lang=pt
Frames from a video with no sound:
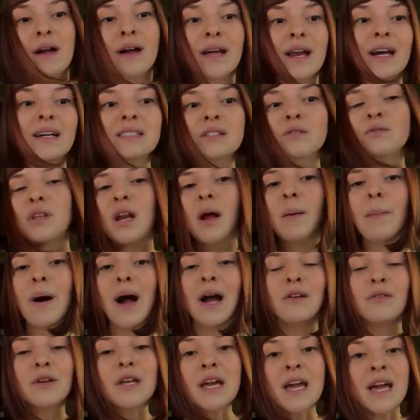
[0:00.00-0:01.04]
graças ao
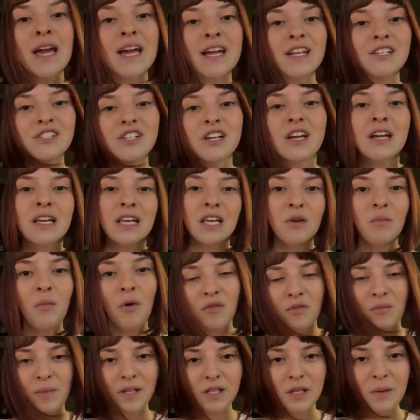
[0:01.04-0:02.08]
trabalho em rede que o
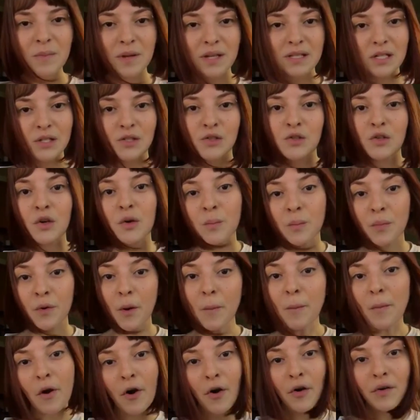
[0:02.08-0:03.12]
movimento Empresa Júnior
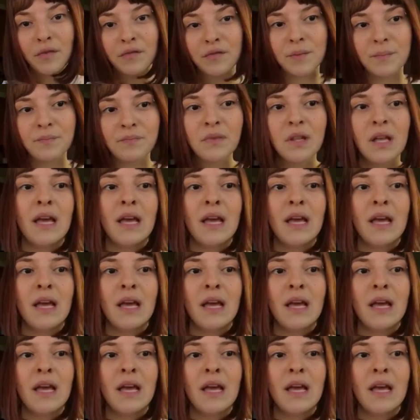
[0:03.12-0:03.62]
promove.